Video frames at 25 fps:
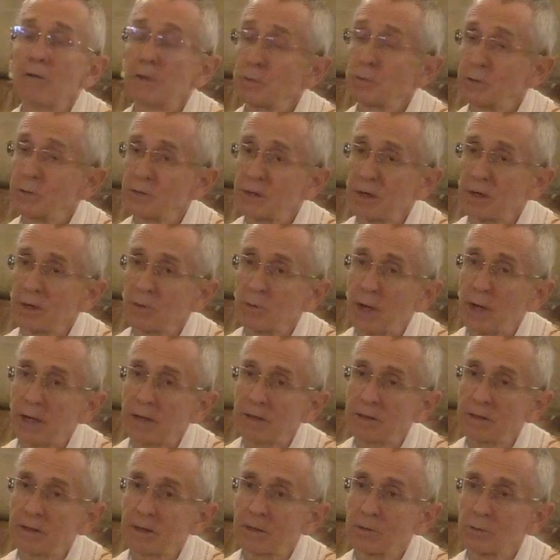
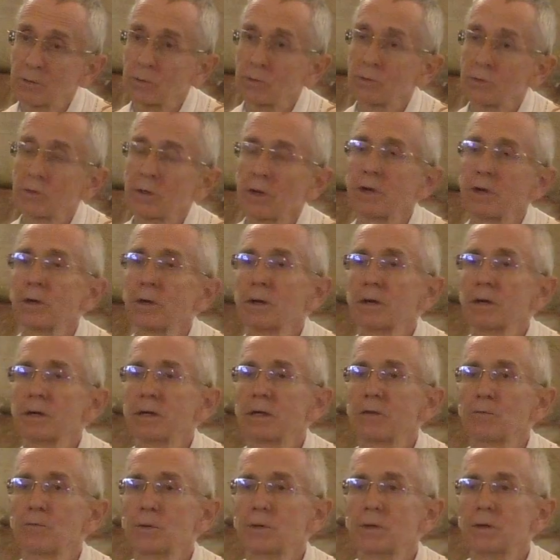singularité dans son cœur qui
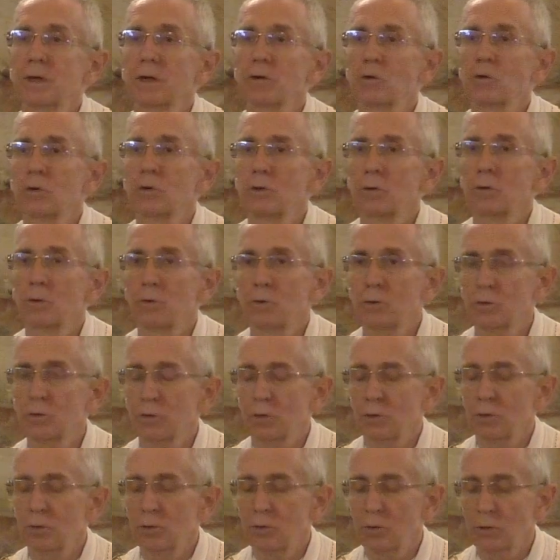faisait que, aux
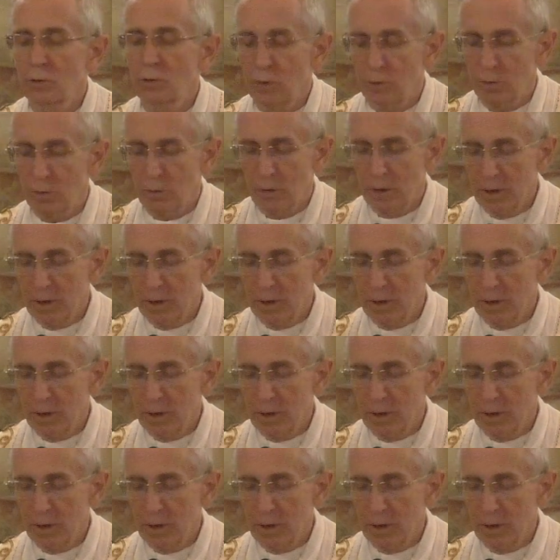yeux de Dieu,